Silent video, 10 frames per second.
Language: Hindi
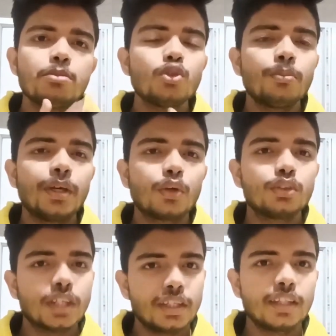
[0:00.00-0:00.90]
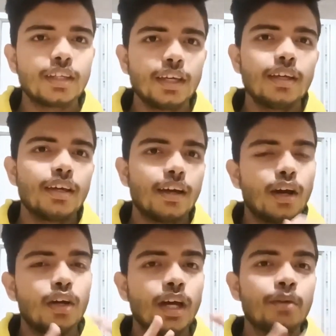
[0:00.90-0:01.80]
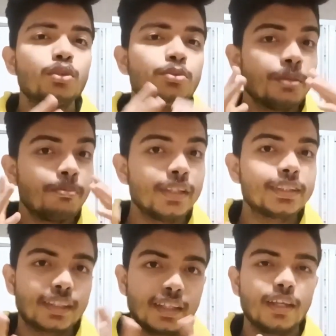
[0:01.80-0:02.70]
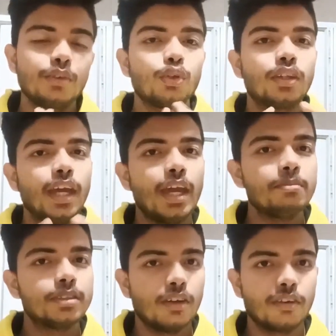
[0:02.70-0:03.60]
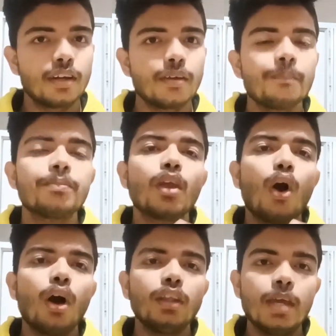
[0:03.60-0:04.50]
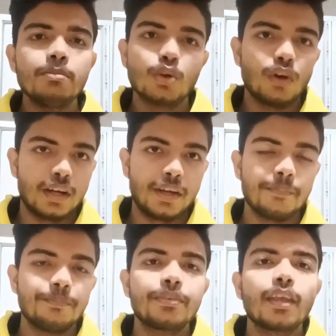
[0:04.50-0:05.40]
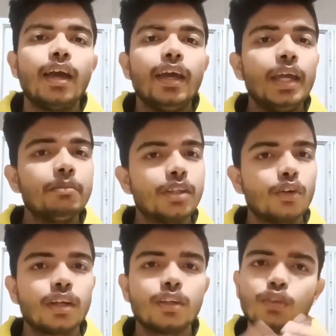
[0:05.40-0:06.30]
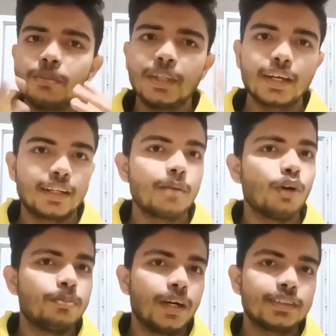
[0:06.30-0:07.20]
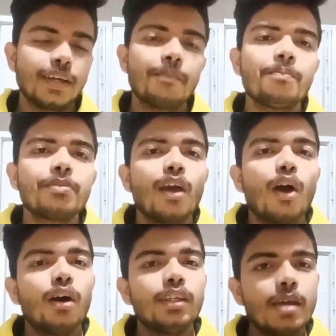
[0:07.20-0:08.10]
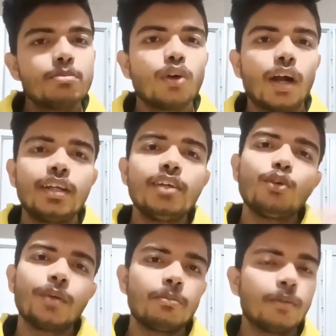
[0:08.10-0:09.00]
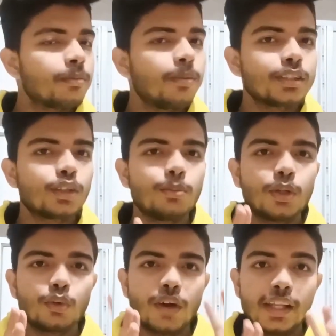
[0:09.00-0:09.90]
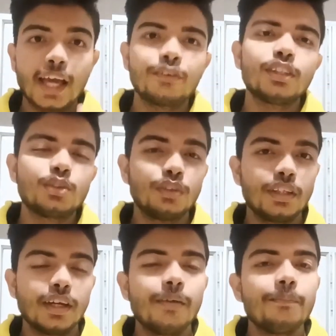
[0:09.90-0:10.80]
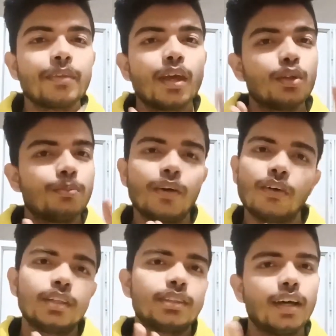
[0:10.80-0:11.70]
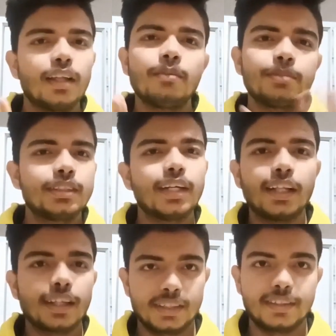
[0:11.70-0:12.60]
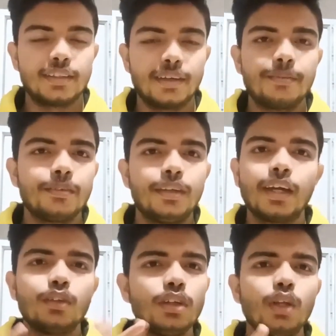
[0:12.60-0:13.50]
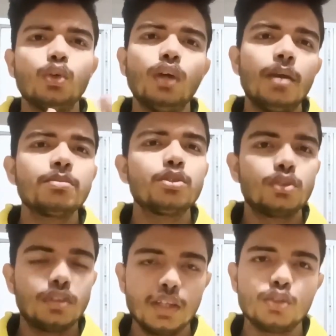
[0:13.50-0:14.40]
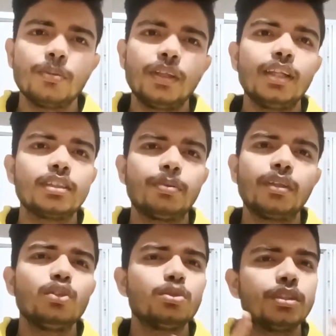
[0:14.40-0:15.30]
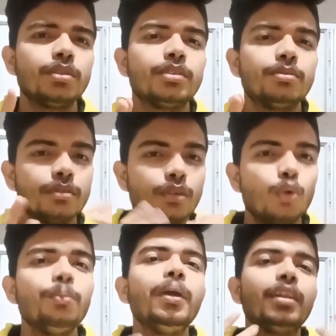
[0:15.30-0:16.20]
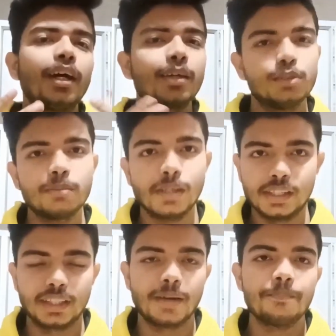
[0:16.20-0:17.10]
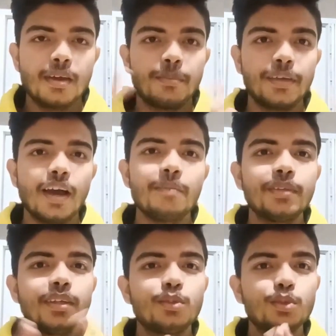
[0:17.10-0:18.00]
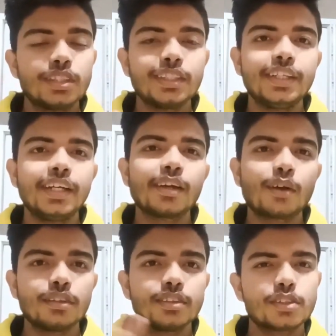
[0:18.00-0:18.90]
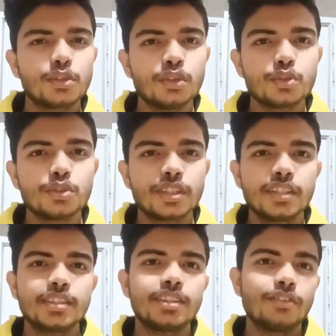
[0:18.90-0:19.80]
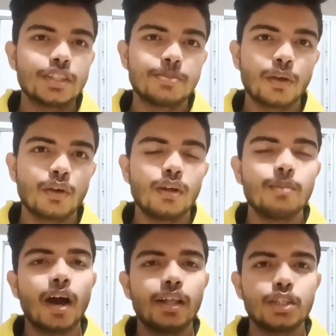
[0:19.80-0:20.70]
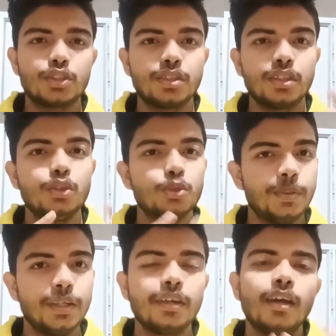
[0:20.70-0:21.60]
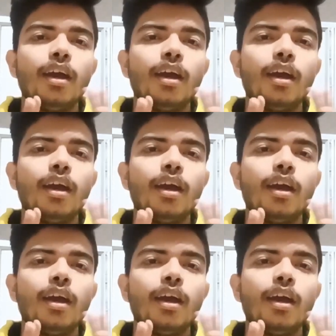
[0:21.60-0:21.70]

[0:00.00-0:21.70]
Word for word: एम्स जो मेरे को चाहिए थे या जो मुझे मिल सकते थे वो थे एम्स देवघर और एम्स गुवाहाटी एम्स देवघर क्योंकि मेरे घर के बहुत पास है और एम्स गुवाहाटी वो मेरा बर्थ प्लेस है तो मेरे को वहाँ लैंग्वेज इशू नहीं था तो मैं वहाँ से आराम से सेटल कर जाता ठीक है तो ये दो एम्स थी जो मेरी लिस्ट पे थी जो मुझे उम्मीद था कि मुझे मिल जाता भैया आपने दूसरे स्टेट के कॉलेजेस क्यों नहीं चूज किए जैसे वेस्ट बंगाल महाराष्ट्र यूपी